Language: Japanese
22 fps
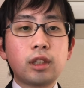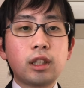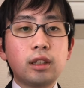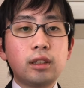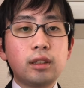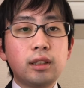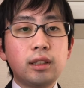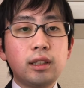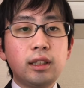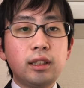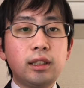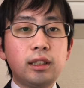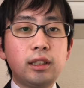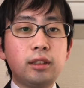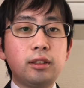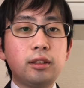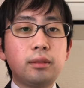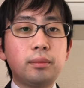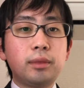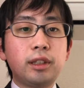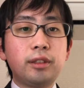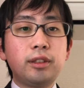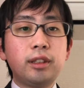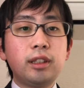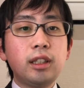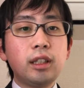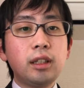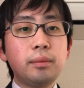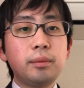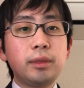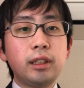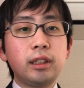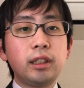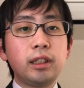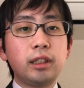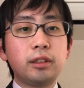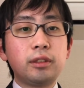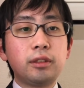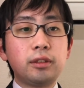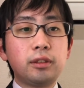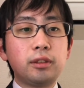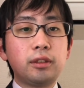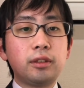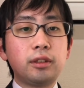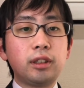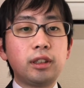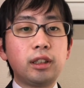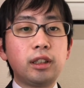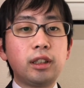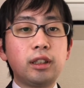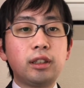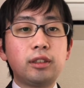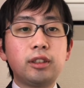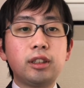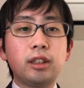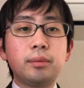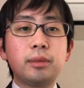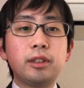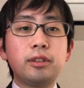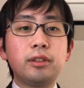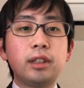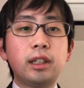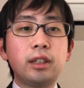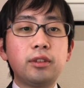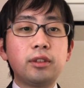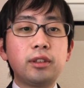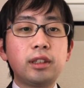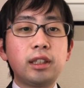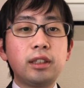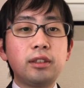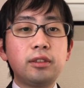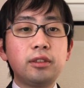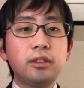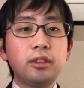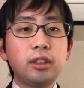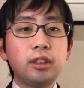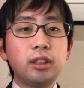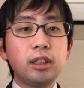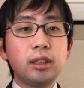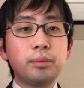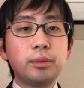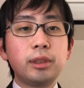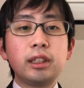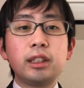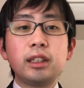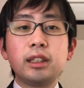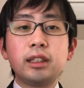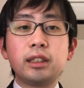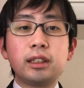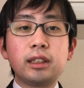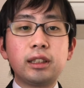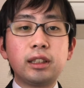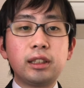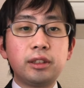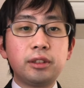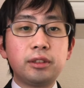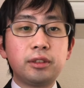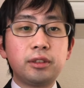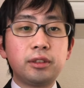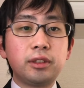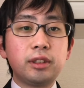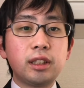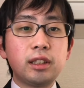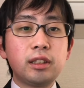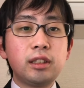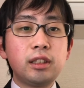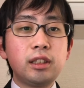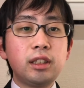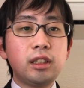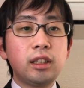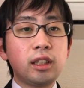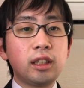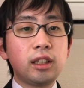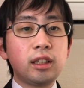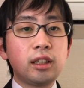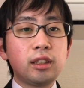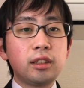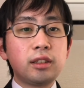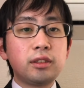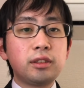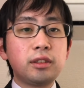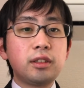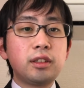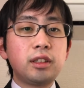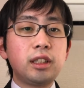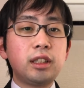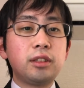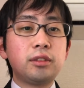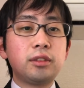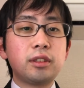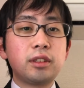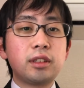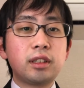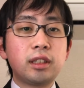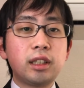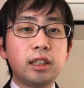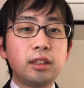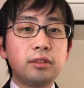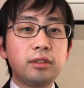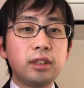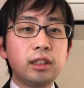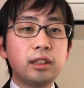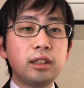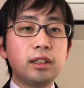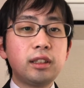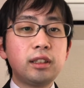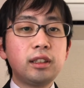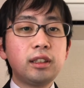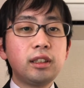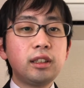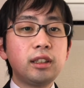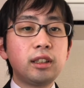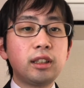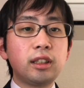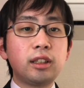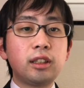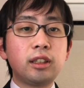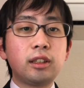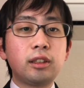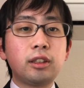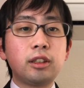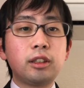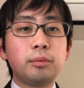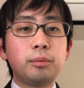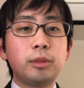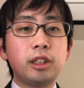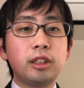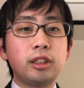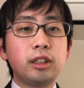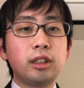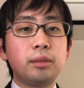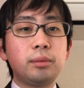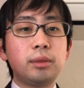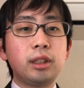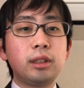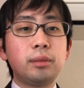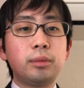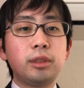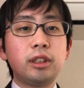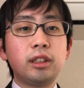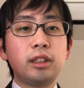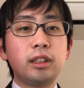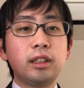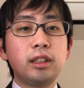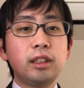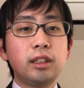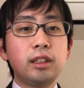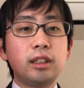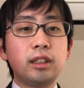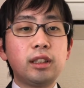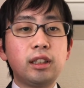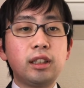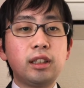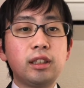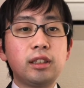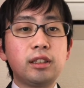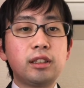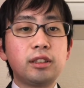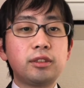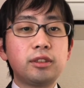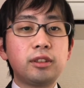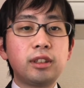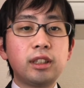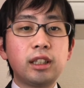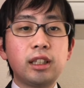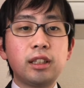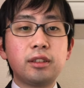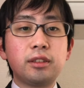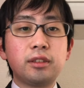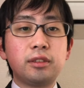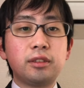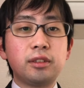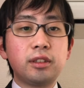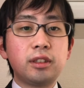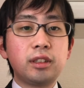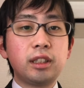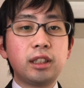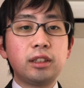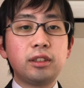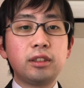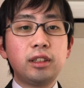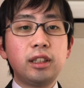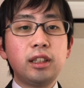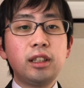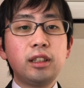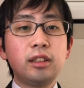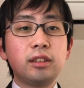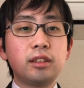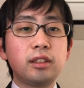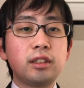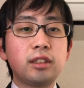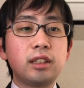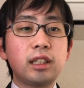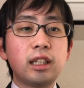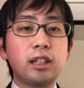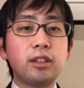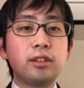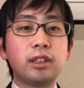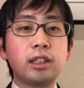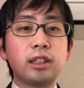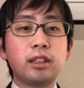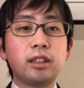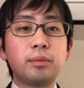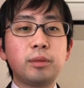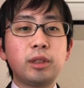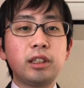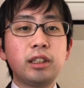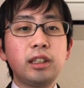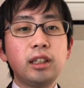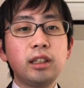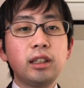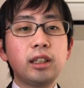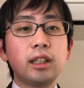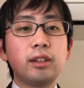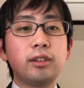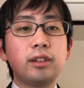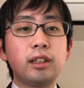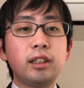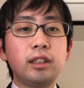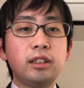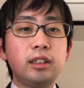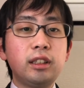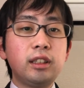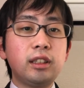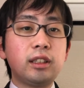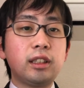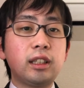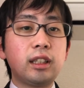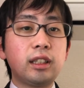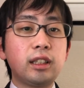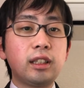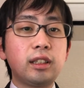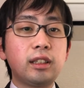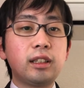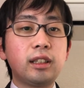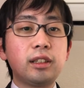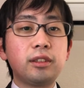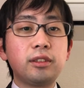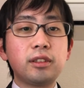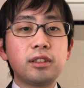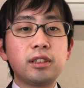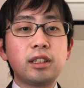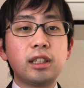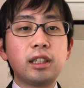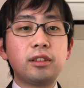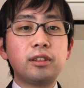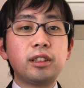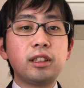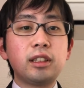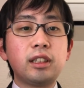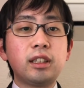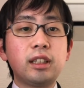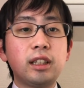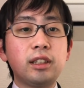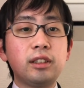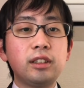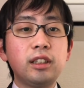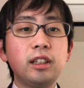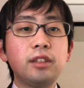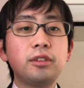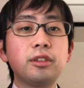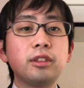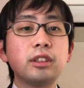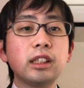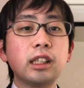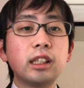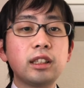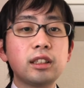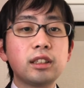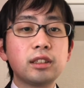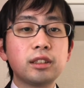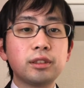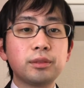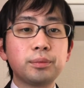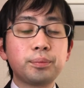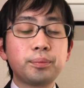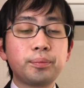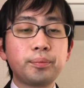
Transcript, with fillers: スカディのバフやビリーの、えー、クリバフが乗っている時はビリーが火力を出しそのスキルを使い終わったら水着 BB が、えー、自己改造のスキルでスターを集めて代わりにアタッカーとしてクリティカルで攻撃する